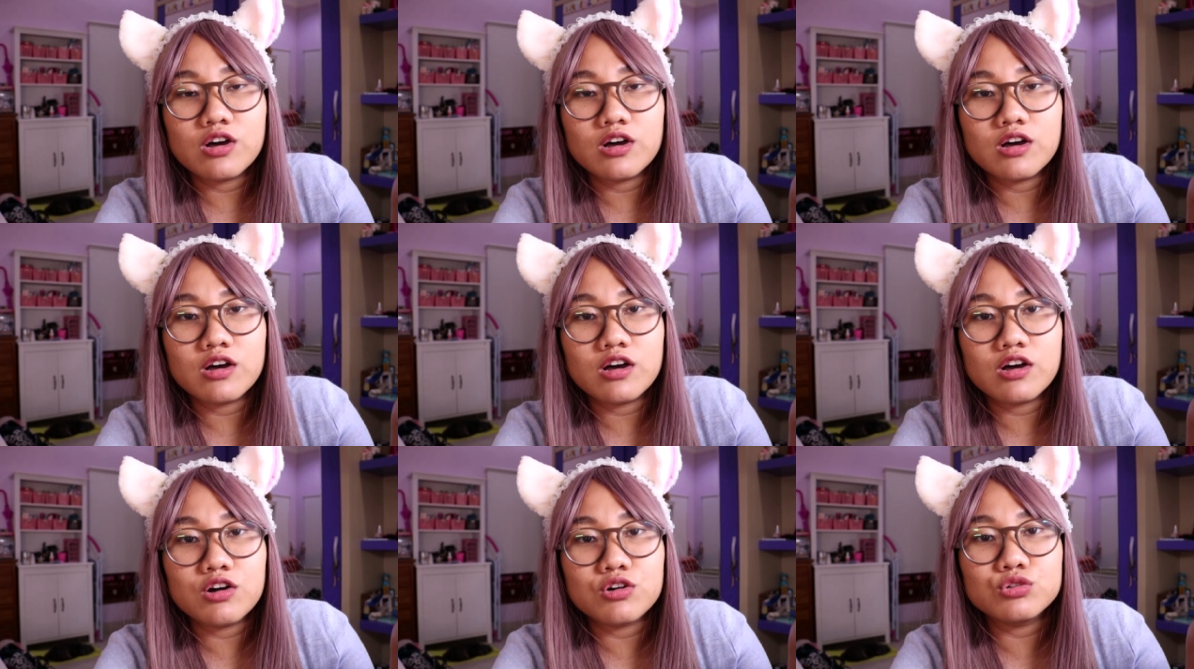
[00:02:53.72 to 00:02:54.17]

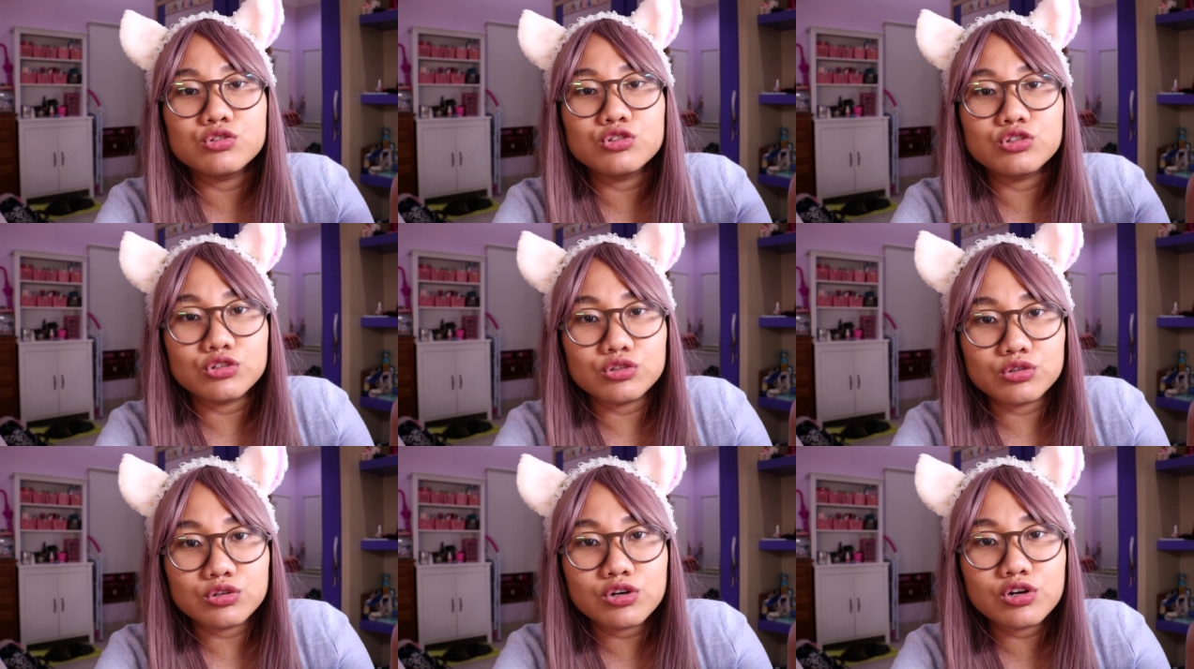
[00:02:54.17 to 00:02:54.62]
uh,
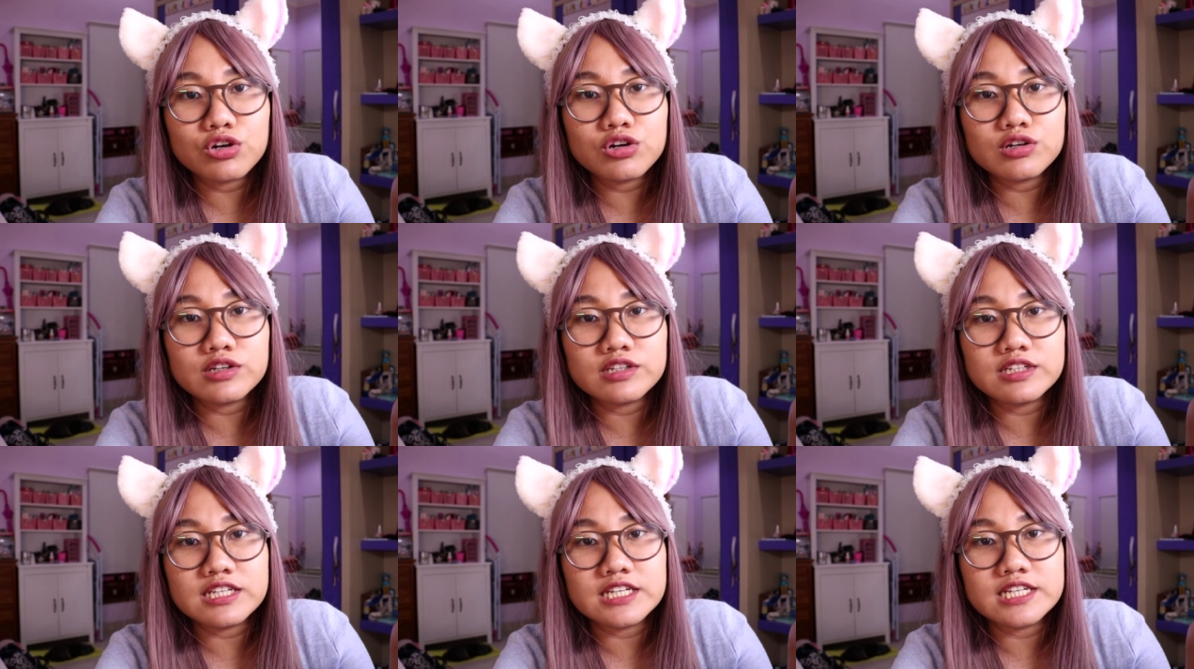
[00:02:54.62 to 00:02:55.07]

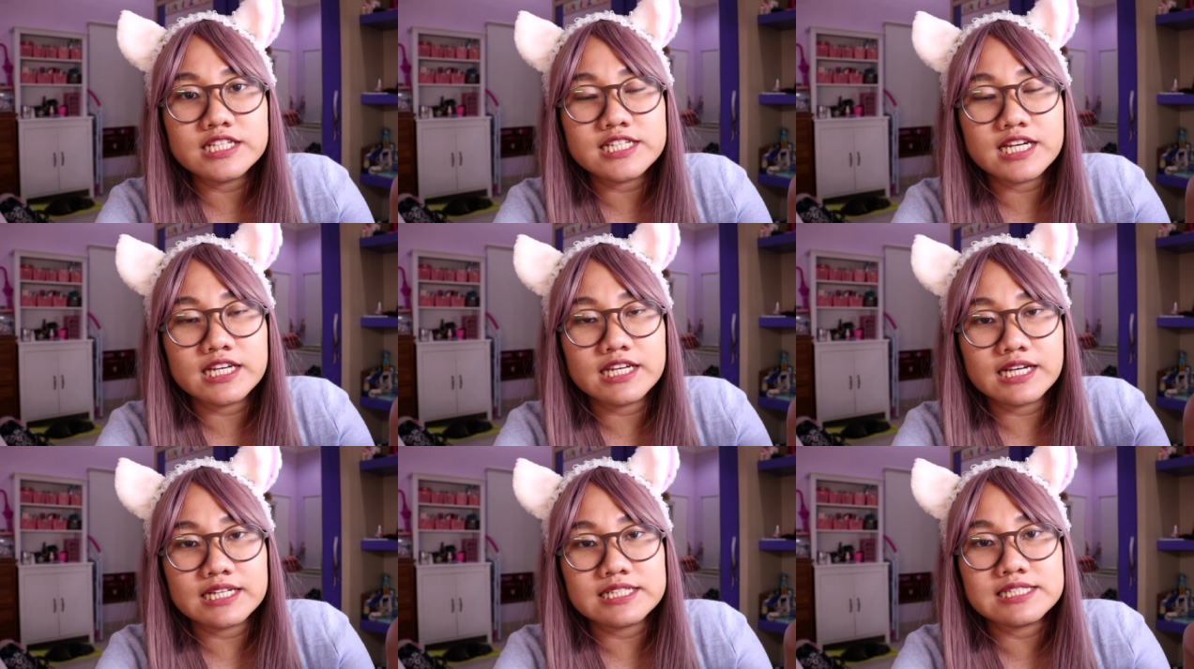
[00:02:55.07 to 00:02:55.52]
untuk
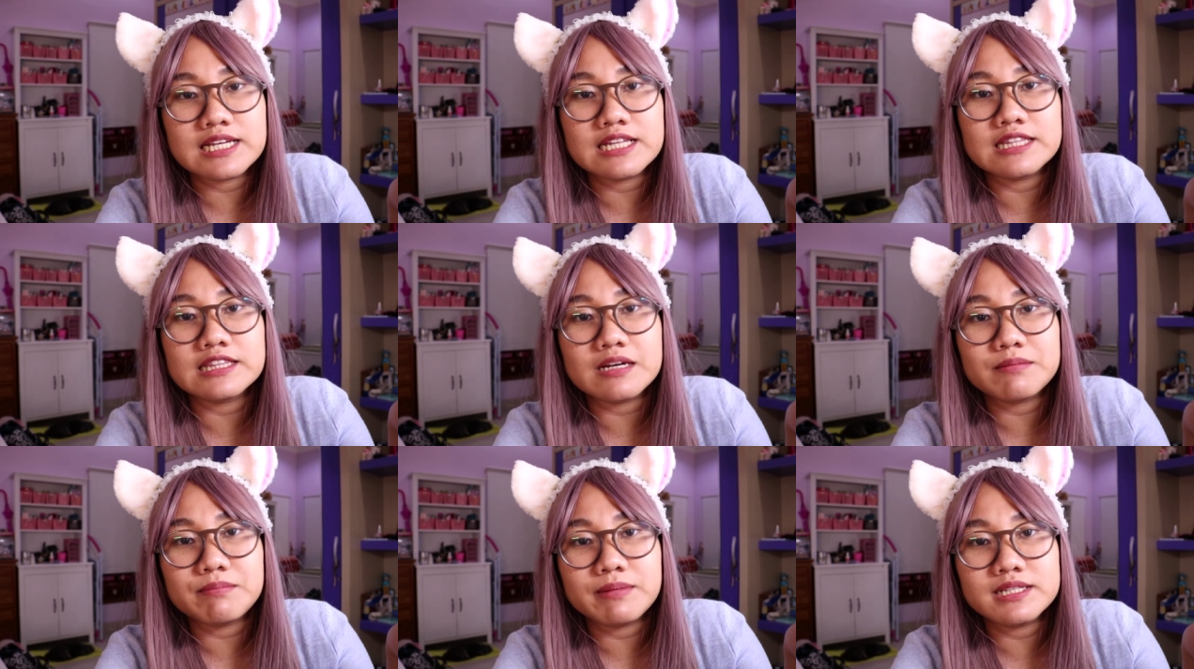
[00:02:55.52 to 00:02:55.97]
dijadikan
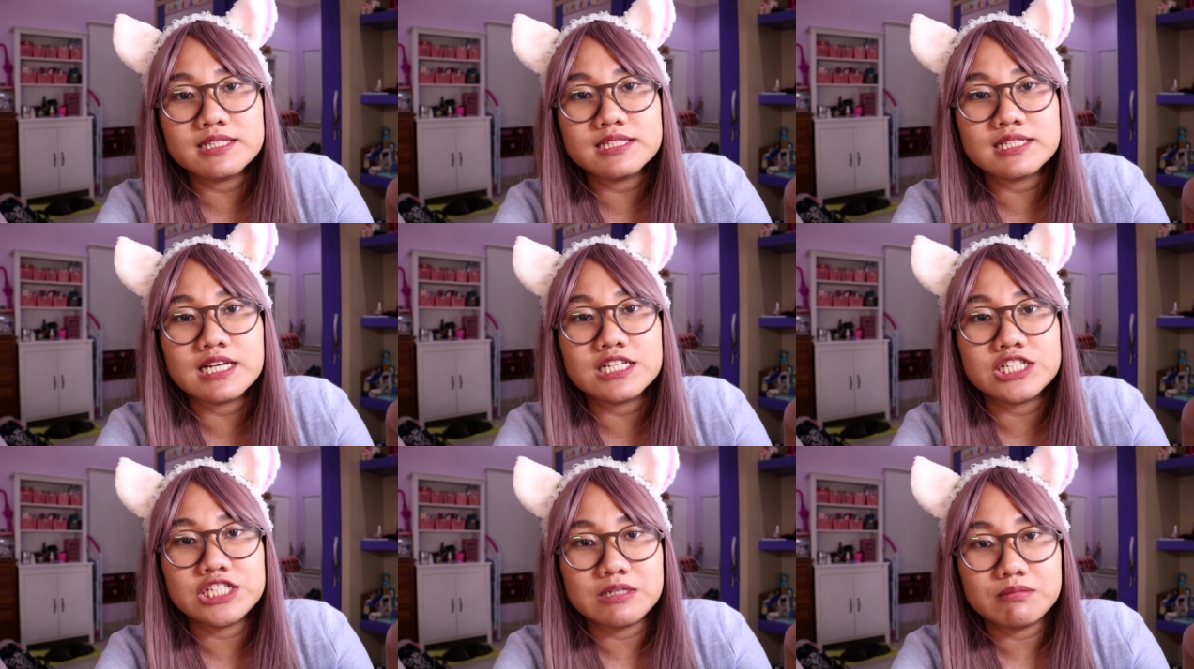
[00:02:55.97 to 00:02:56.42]
santapan
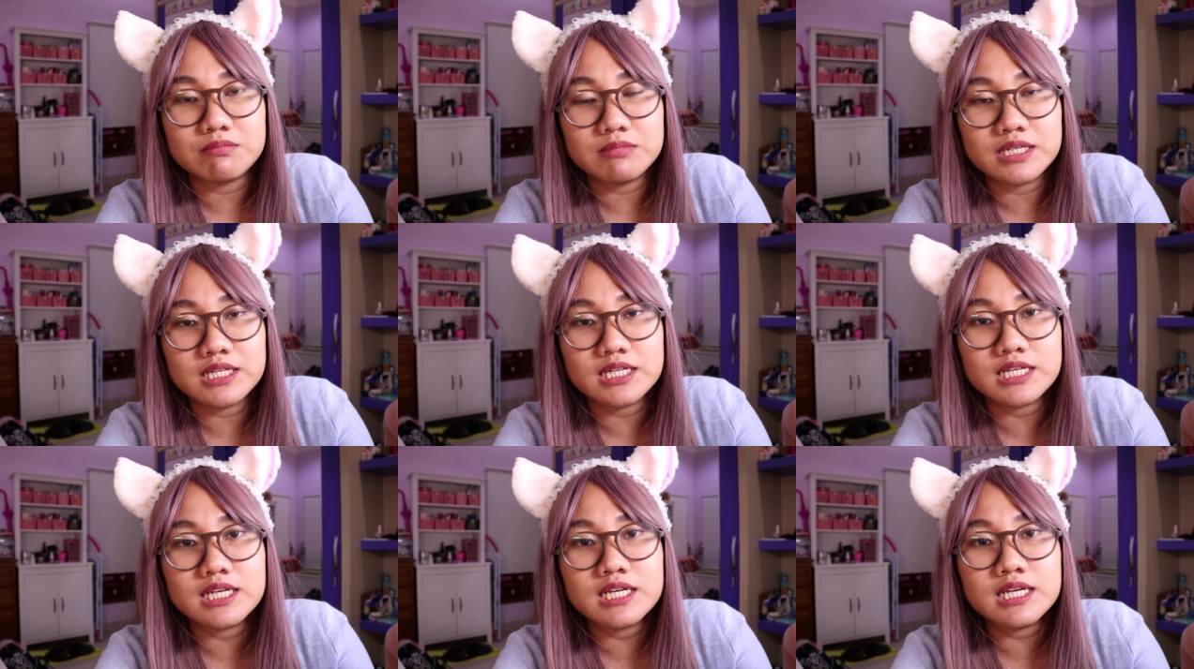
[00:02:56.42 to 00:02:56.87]

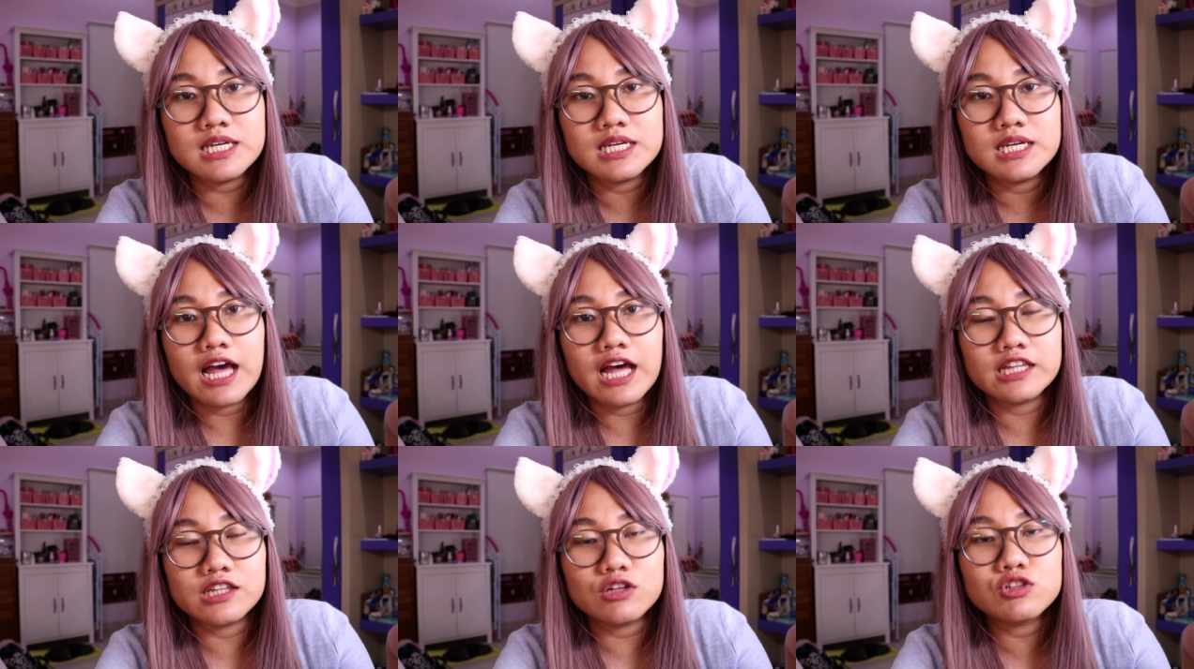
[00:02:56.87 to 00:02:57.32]
sashimi
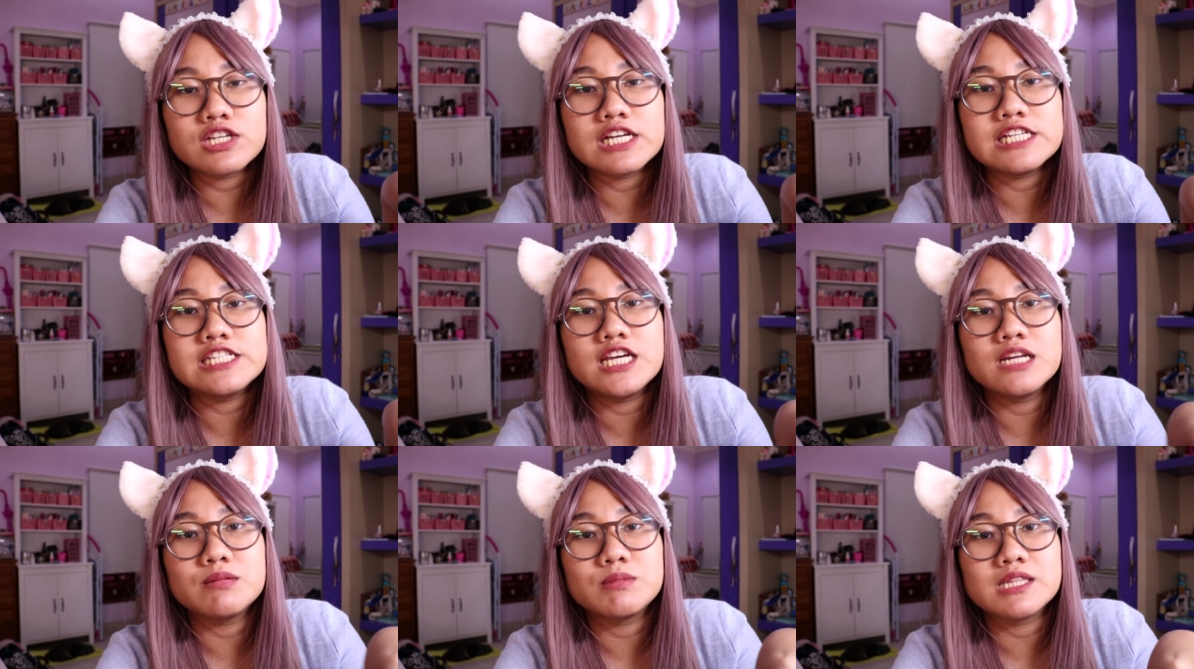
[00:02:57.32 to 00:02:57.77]
atau
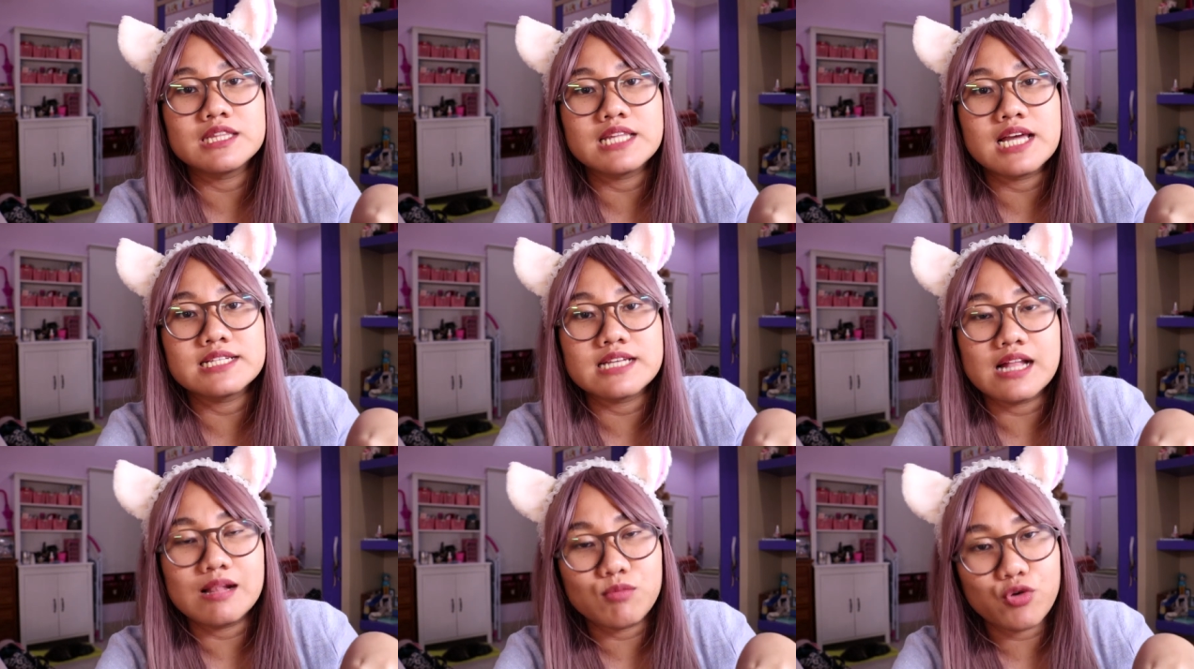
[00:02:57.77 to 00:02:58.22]
sajian
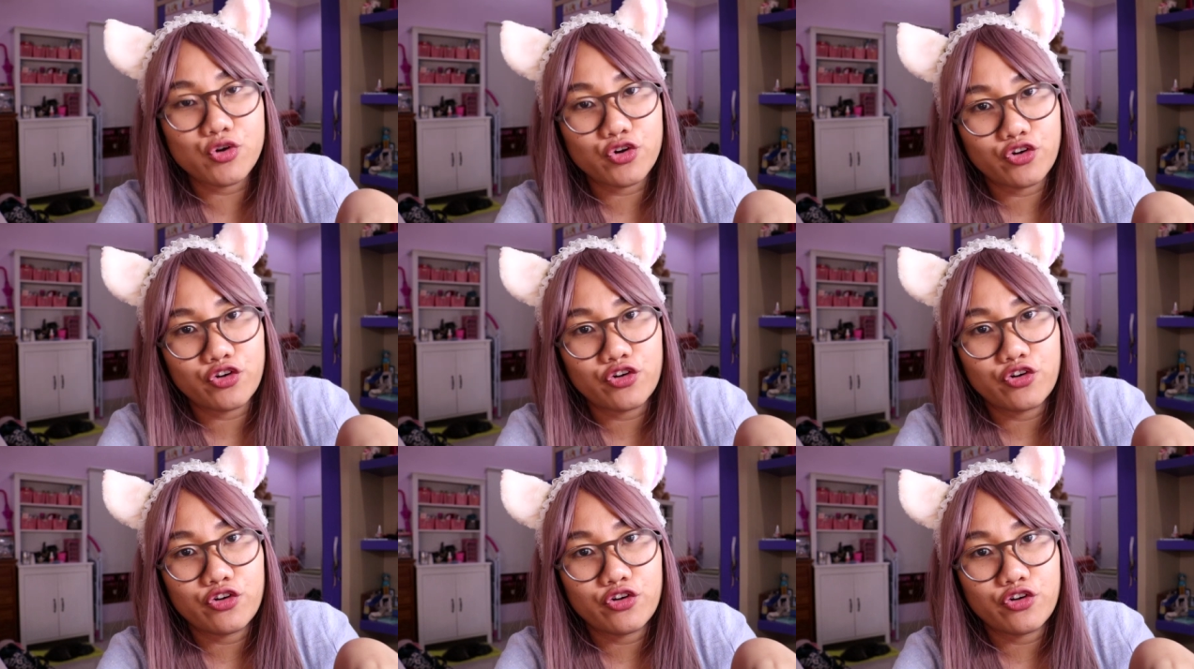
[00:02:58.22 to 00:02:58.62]
mentah salmon.